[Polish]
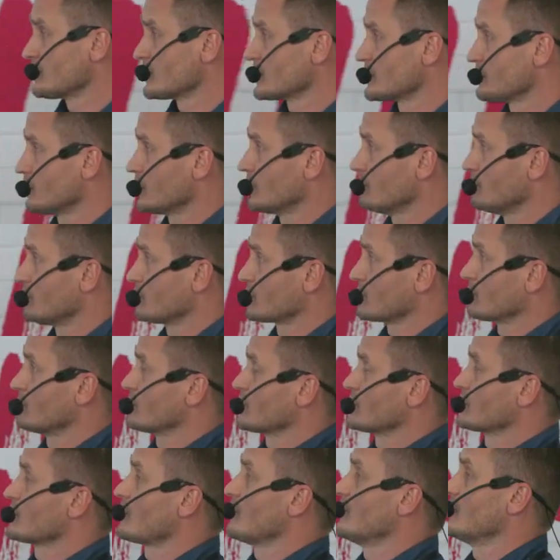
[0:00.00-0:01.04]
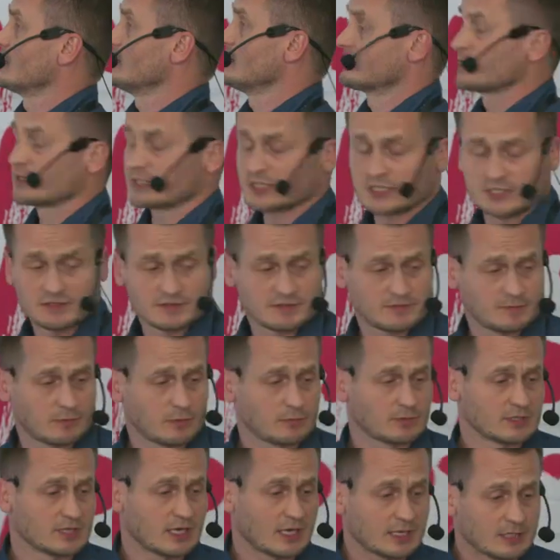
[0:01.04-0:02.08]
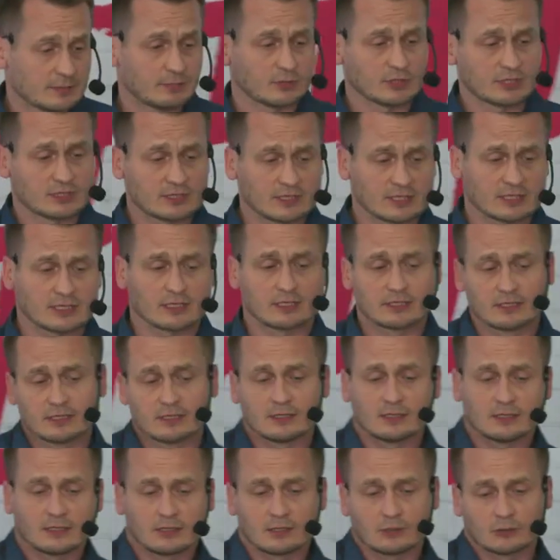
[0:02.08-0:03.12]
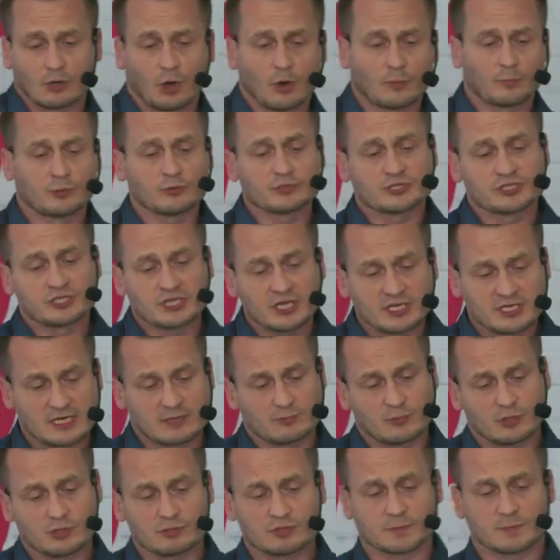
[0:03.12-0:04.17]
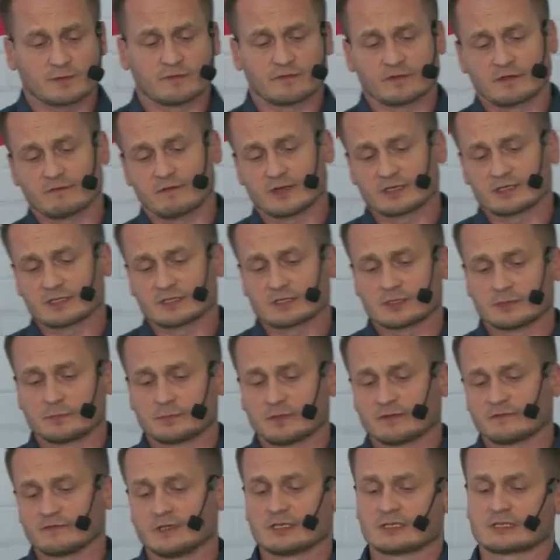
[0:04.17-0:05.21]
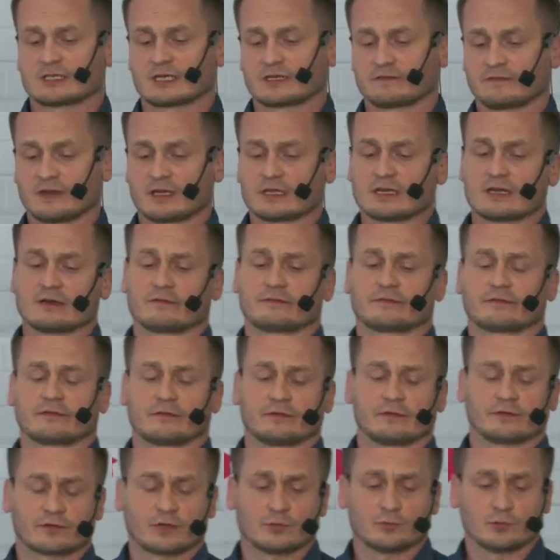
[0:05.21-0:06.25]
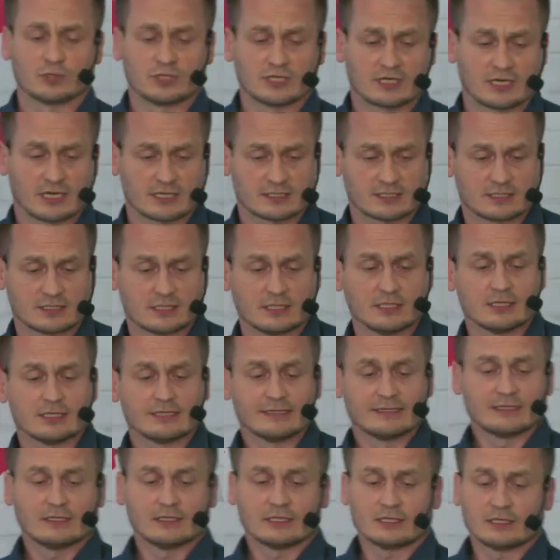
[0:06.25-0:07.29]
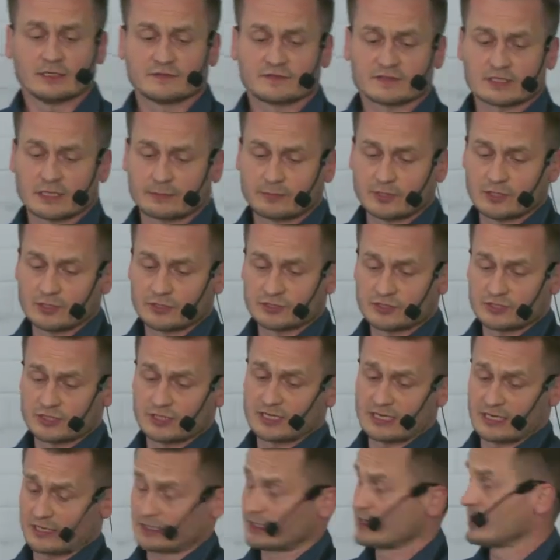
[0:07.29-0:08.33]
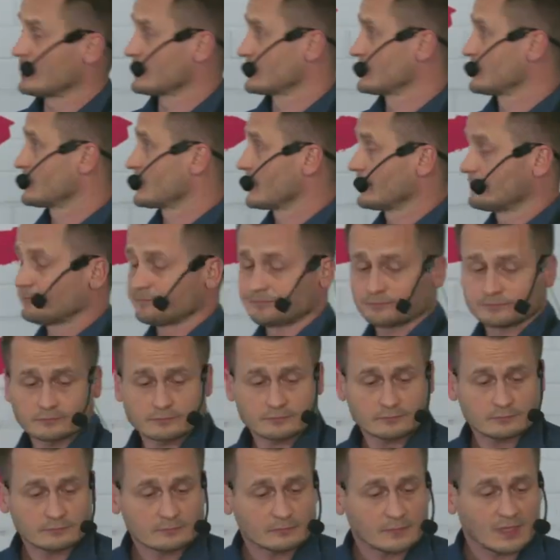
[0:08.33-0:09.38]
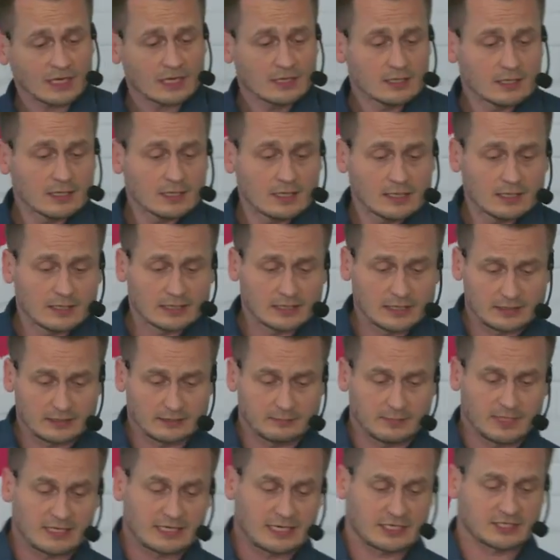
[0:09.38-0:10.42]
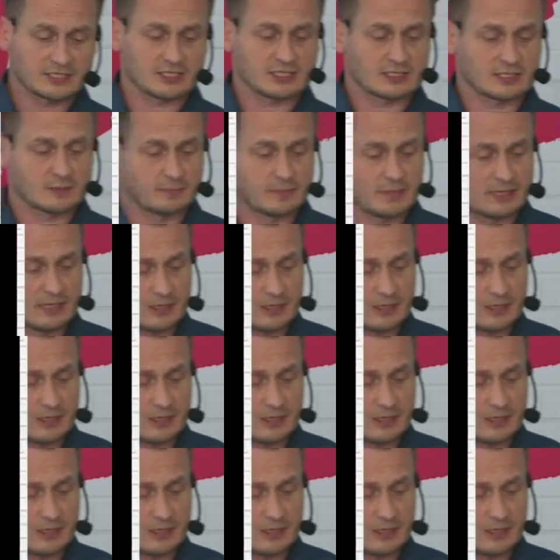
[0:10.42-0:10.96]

pod spodem, o czym też koledzy wcześniej wspominali, bo jednak opóźnienia mogą spowodować, że są pewne zachwiania w, w komunikacji i w stabilności klastra. E, menadżer dba